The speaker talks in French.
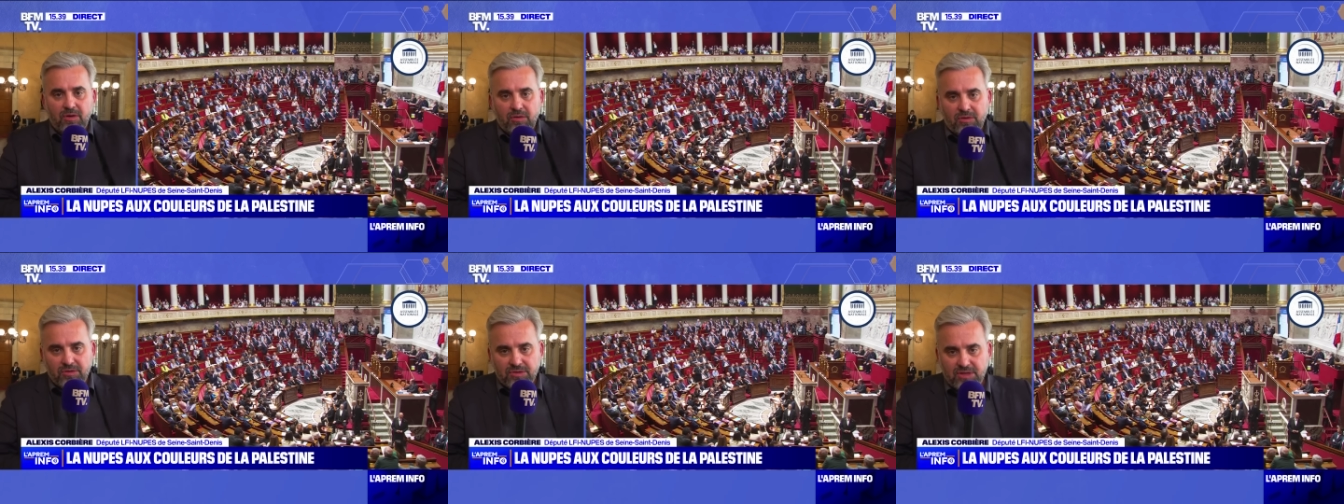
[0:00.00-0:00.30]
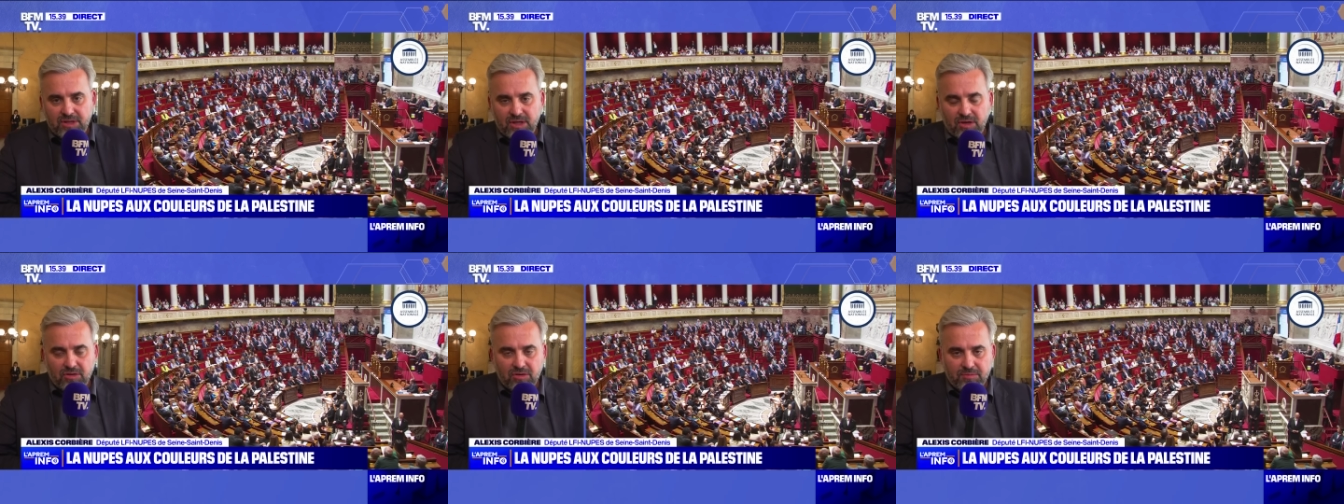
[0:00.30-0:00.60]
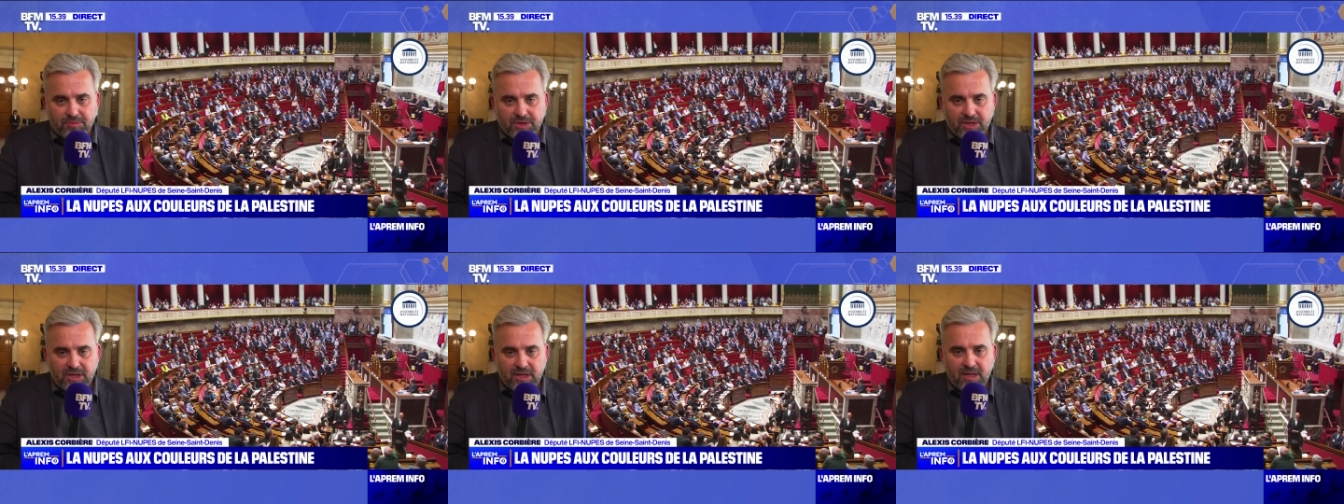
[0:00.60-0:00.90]
retirent
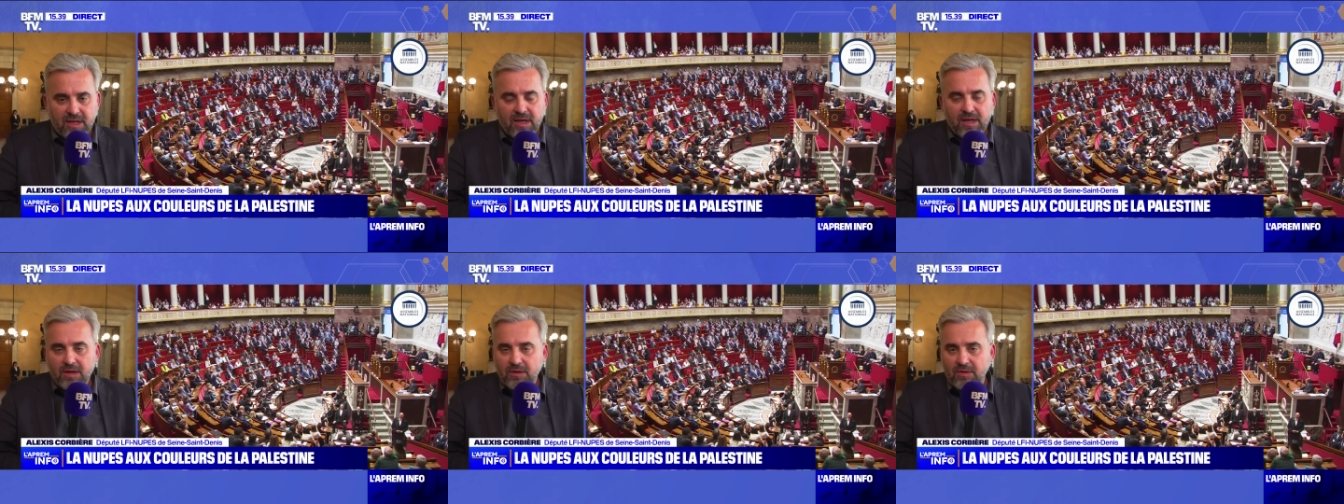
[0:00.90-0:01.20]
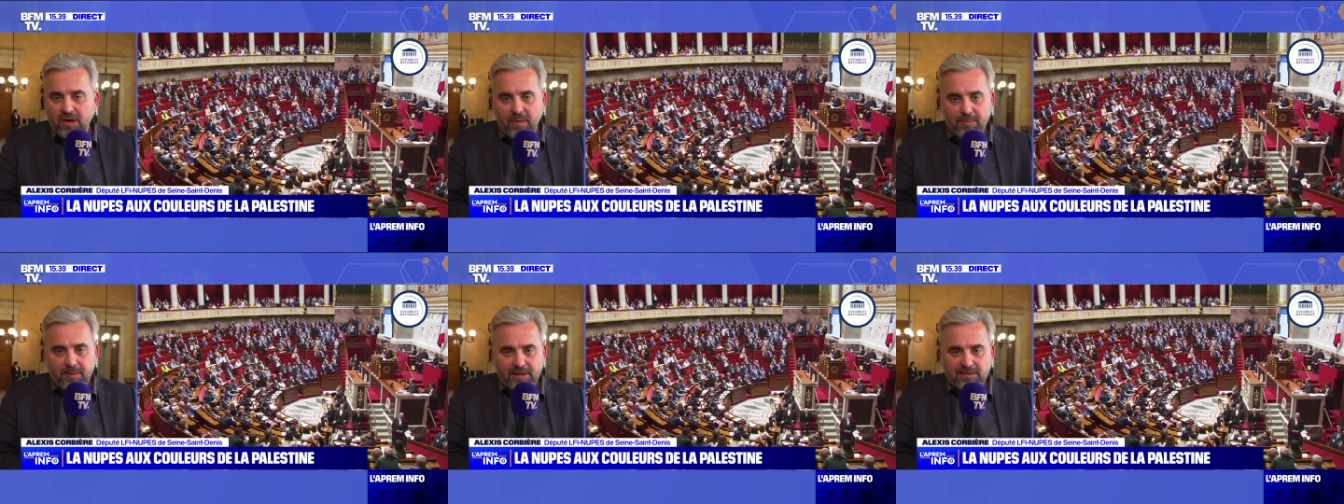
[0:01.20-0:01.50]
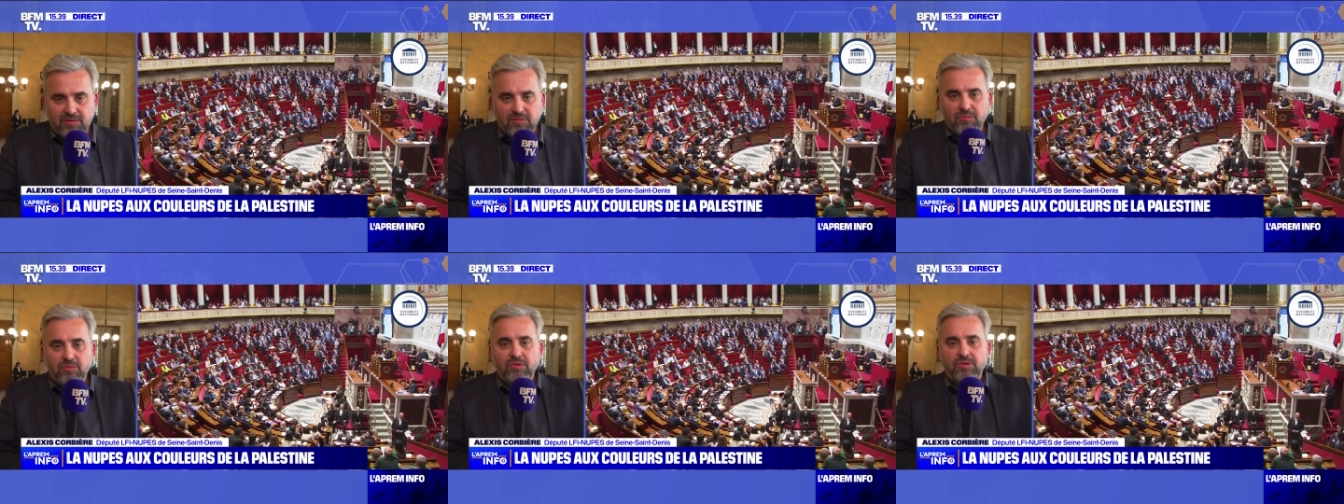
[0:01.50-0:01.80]
l'objet que la
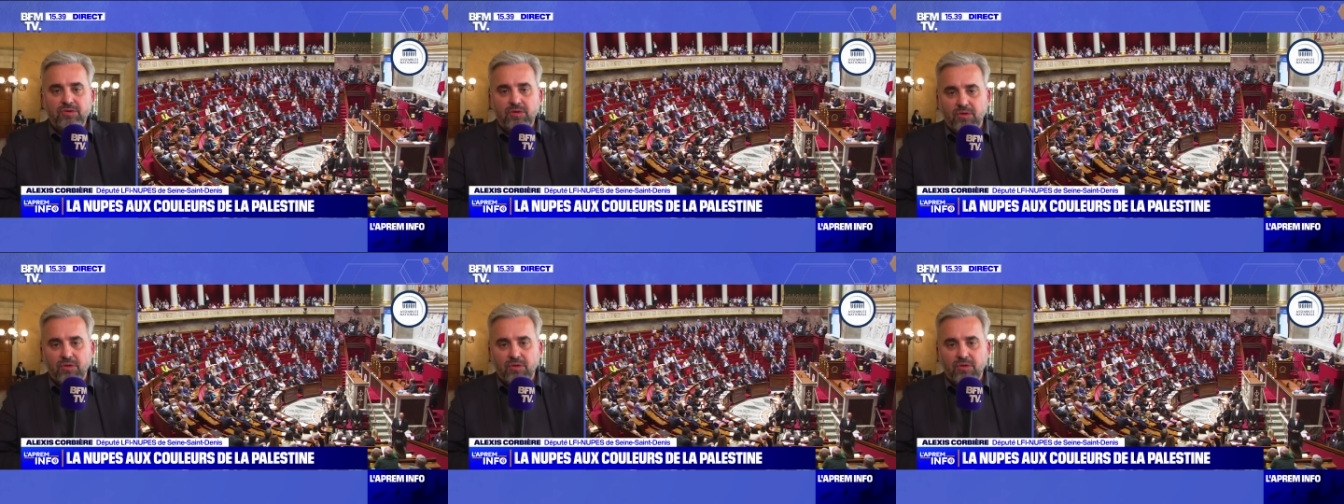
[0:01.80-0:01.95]
personne monte,